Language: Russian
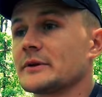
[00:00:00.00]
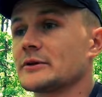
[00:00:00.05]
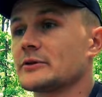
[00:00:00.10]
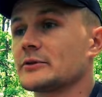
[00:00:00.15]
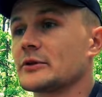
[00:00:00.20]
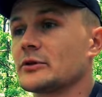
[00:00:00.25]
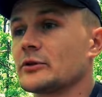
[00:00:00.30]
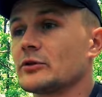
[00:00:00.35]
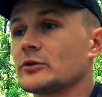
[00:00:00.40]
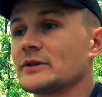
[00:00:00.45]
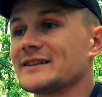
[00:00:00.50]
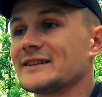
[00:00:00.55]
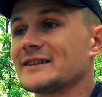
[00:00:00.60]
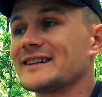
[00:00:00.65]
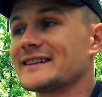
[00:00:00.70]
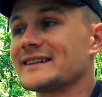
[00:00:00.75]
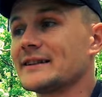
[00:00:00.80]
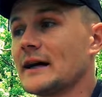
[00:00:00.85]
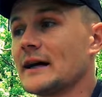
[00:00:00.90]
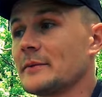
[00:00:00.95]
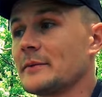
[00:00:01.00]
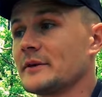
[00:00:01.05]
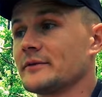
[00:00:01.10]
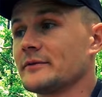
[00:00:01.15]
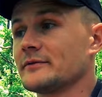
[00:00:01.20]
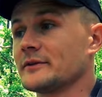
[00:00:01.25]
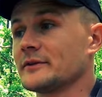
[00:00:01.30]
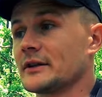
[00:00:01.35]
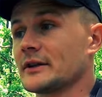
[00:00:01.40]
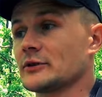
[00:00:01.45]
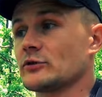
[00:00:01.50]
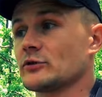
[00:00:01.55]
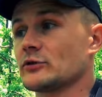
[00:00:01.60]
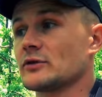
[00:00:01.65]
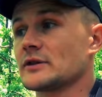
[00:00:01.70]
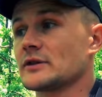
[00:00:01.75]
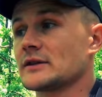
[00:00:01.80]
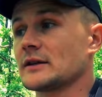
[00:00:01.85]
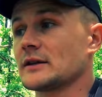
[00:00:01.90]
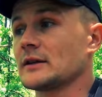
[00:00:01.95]
которые ходят годами в
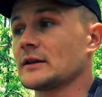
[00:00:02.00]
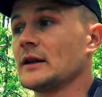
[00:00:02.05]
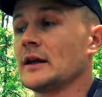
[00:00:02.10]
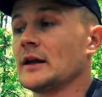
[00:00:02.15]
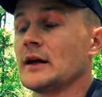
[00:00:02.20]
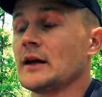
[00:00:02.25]
тренажерный зал.